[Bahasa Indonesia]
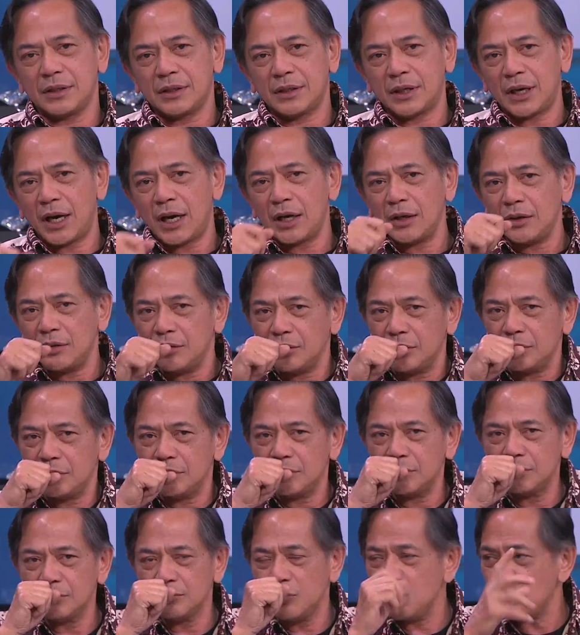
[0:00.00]
Kalau
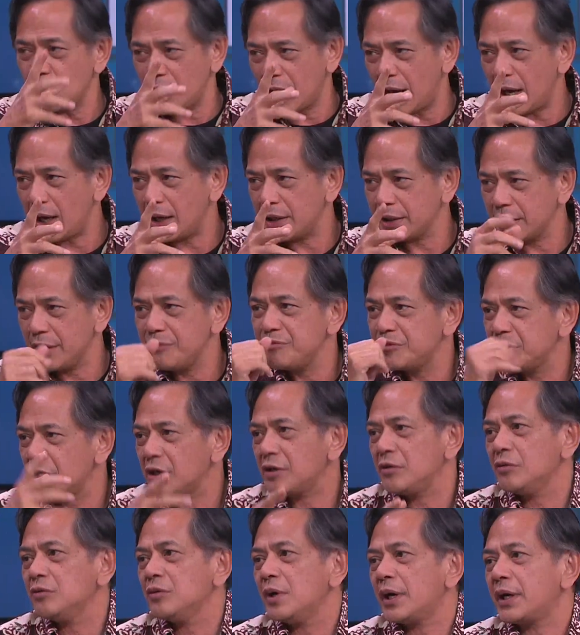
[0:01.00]
buka dia
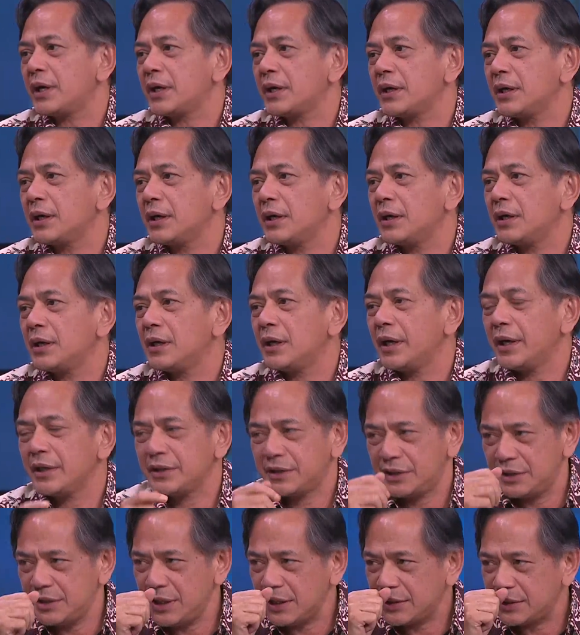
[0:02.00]
bisa keluar. Eh,
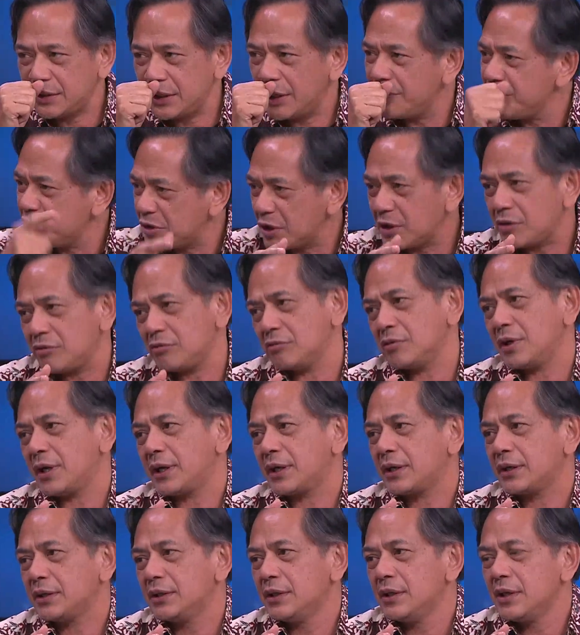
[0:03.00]
dia tidak bisa
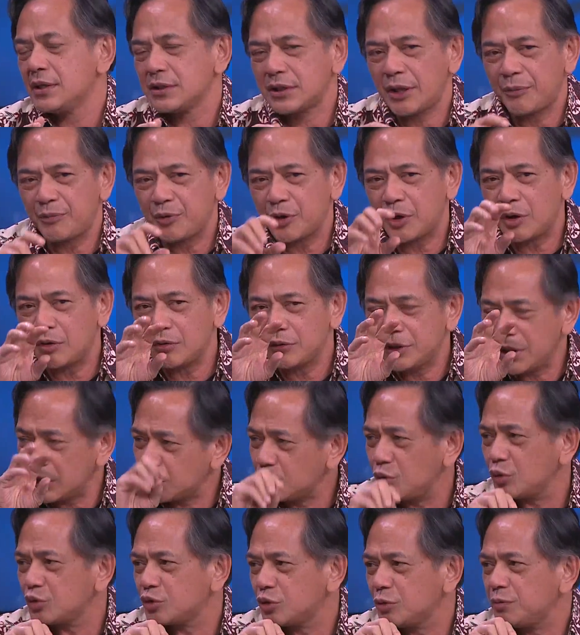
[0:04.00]
keluar. Tapi kalau dia
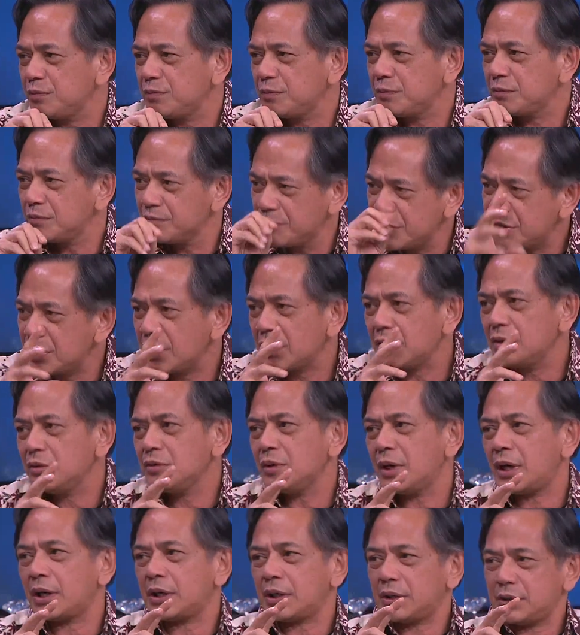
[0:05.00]
tutup bisa
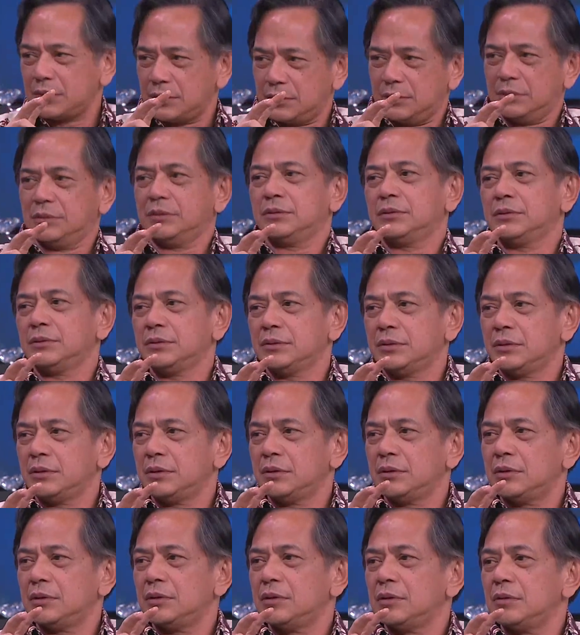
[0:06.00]
keluar.
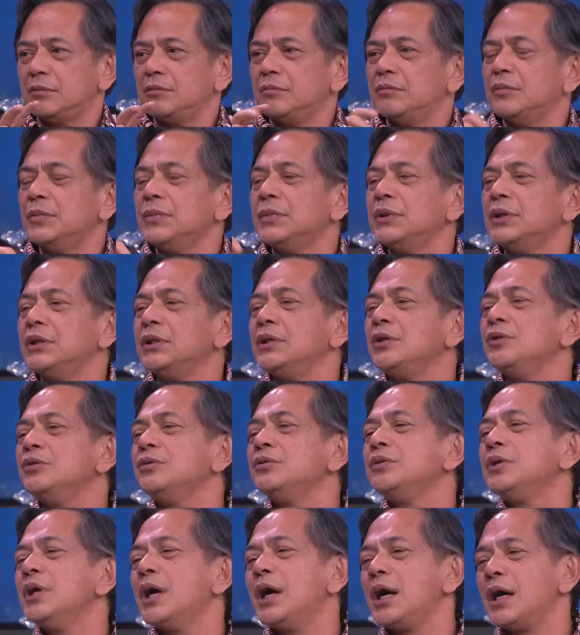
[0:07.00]

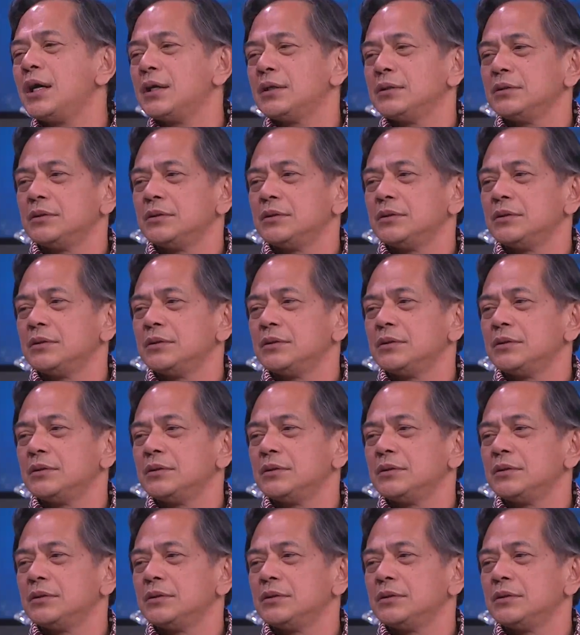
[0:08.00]
Meludah.